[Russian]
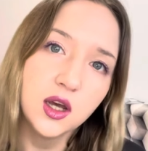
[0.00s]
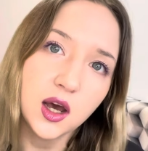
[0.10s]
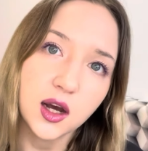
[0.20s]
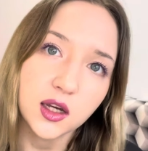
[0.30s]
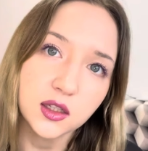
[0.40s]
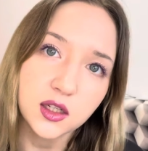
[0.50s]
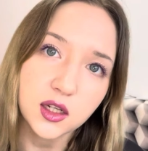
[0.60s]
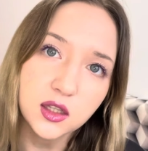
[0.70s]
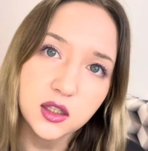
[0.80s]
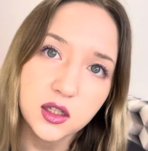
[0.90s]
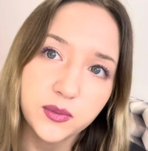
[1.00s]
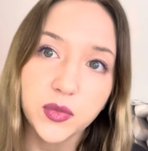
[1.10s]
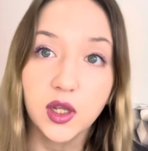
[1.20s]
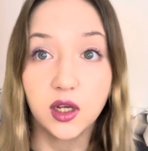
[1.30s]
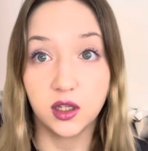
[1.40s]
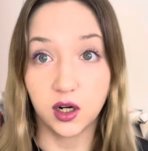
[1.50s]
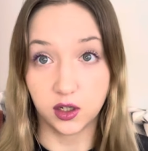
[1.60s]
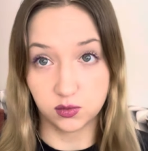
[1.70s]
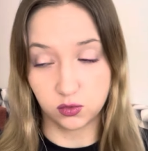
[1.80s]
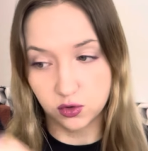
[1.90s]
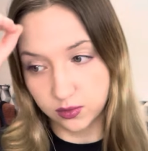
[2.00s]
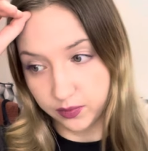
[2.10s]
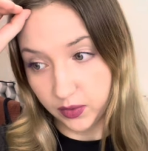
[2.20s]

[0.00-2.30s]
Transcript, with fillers: а конкретно Erasmus.